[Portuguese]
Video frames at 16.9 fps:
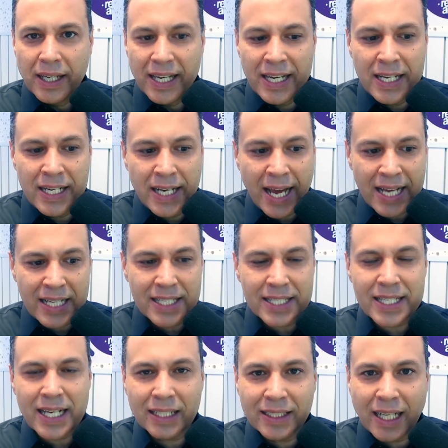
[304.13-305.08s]
E nem
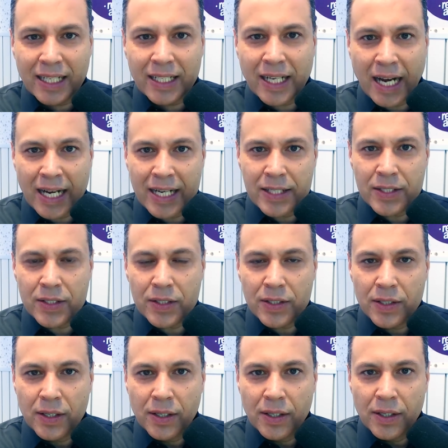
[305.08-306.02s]

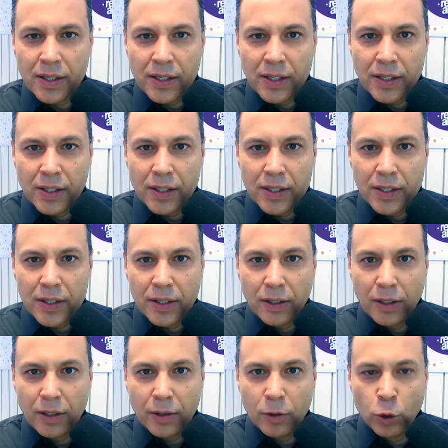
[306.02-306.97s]
Satanás
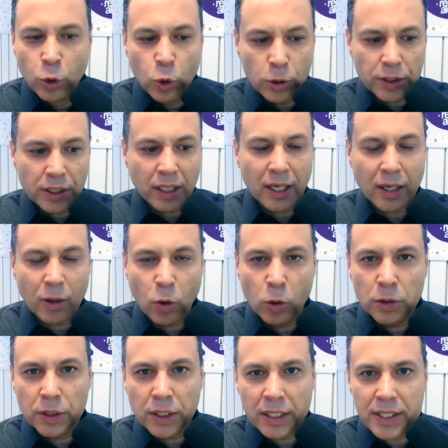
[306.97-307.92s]
luta
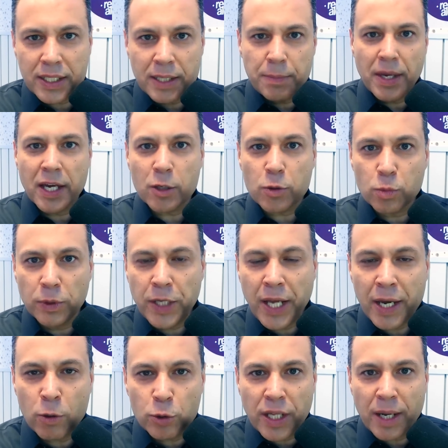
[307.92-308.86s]
contra si mesmo,
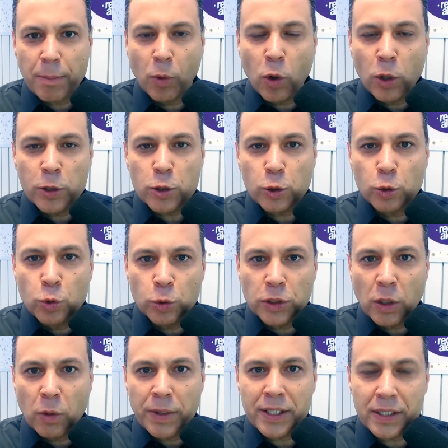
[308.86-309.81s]
nem os demônios
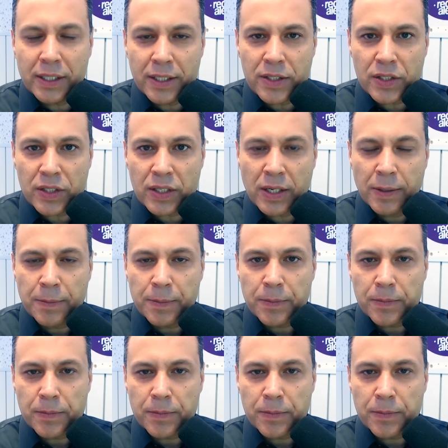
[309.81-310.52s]
lutam entre si.